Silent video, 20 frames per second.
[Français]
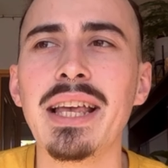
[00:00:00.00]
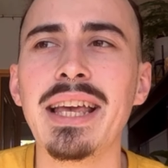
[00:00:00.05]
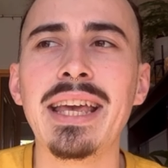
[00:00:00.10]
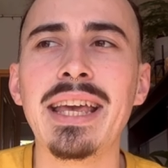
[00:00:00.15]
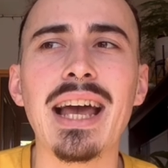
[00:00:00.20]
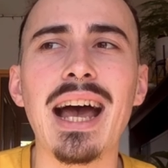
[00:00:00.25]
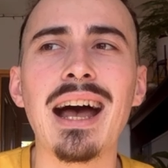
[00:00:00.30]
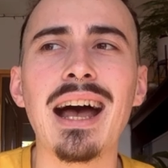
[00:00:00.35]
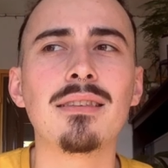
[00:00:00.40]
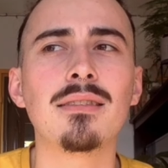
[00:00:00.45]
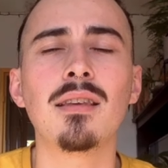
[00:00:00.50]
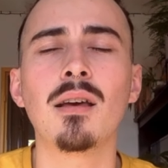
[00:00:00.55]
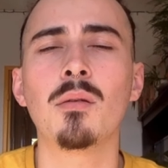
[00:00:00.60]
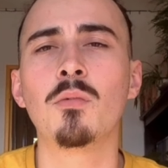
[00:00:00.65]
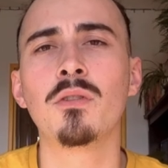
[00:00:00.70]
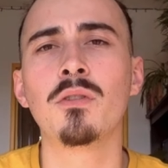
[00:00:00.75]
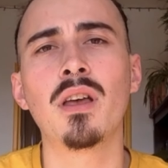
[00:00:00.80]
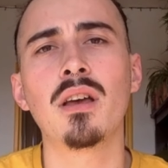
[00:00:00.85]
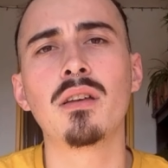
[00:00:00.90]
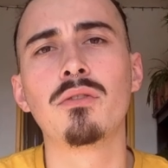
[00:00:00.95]
et
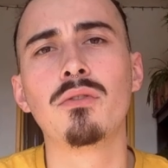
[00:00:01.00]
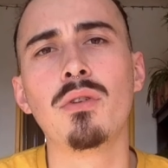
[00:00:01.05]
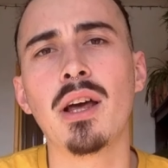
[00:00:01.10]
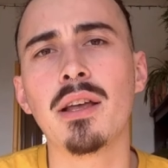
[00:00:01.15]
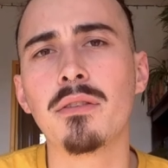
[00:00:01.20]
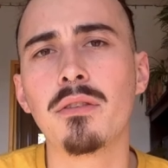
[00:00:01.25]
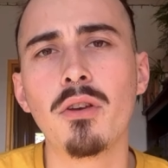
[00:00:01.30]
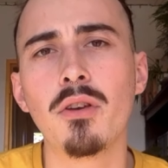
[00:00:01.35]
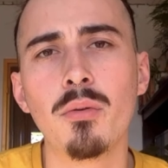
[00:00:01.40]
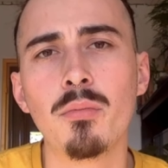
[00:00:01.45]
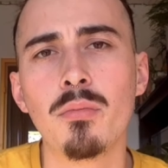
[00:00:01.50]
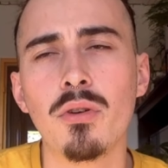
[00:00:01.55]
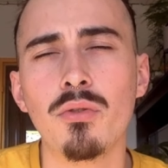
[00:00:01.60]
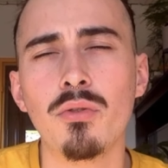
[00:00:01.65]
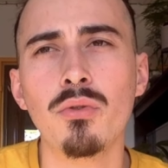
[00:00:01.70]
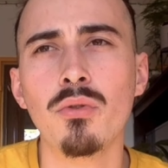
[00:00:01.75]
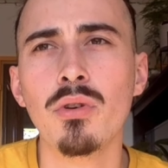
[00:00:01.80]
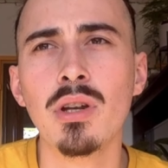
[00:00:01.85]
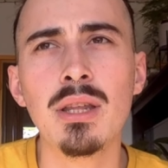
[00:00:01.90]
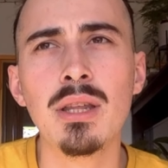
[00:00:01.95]
Dax de la Tub
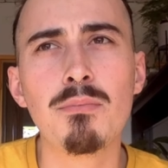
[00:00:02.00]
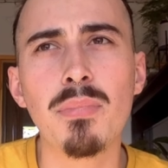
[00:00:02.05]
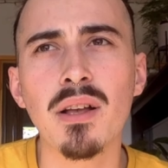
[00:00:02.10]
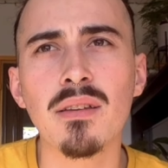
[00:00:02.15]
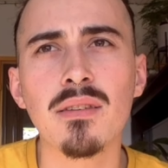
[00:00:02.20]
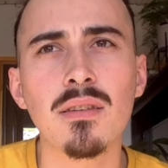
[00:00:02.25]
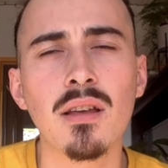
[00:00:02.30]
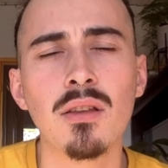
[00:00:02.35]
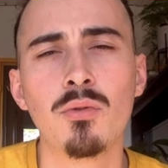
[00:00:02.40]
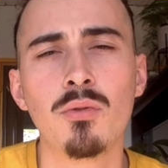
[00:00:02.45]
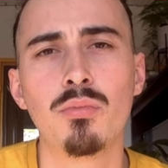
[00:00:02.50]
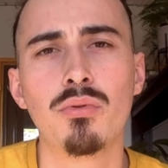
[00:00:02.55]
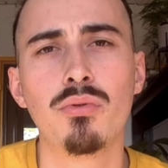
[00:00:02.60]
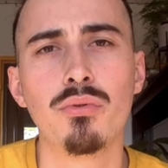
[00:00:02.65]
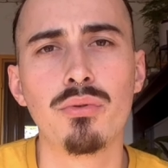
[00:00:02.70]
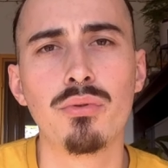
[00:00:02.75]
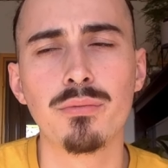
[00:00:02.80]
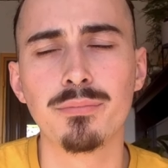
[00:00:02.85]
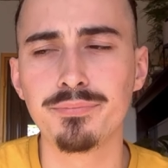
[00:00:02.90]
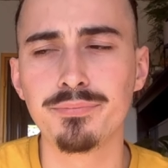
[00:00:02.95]
ne lit pas ça non
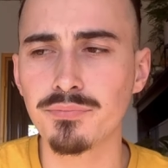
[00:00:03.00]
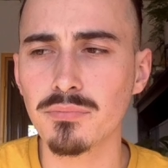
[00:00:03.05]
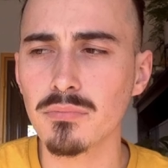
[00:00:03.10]
plus